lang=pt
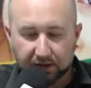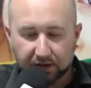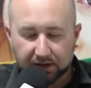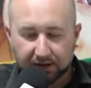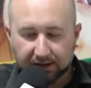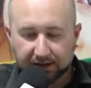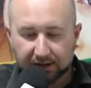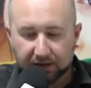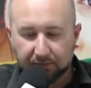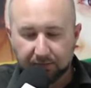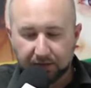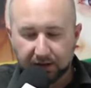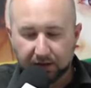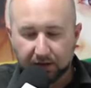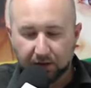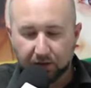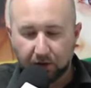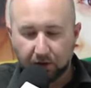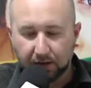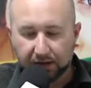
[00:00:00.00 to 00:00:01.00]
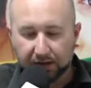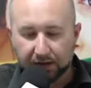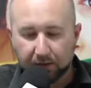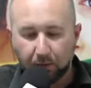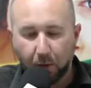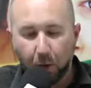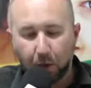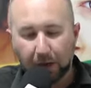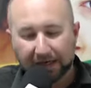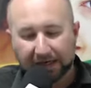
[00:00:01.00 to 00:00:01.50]
e que percorre
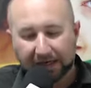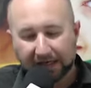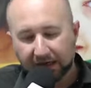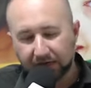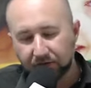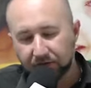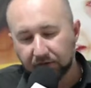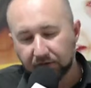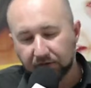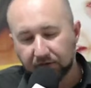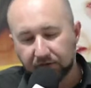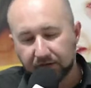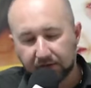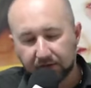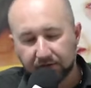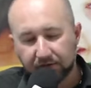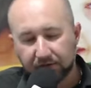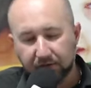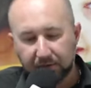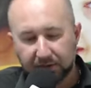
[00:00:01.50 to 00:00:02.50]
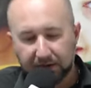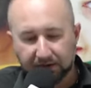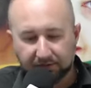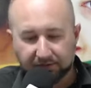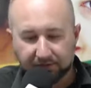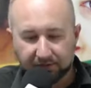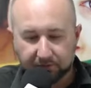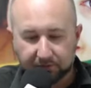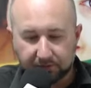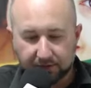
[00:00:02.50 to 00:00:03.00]
qualquer distância para
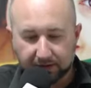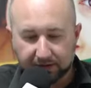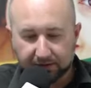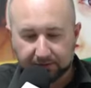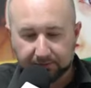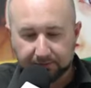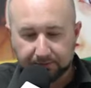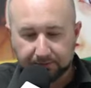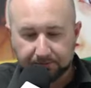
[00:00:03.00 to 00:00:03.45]
salvar.